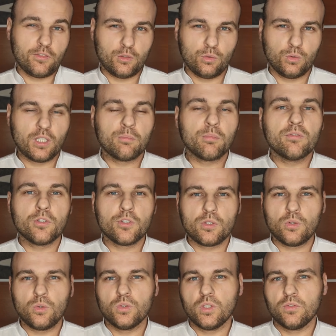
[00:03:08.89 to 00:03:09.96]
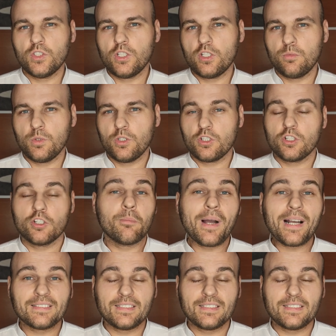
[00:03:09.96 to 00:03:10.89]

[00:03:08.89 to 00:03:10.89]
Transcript: Tutaj po wyścigu dowiedzieliśmy się, że Max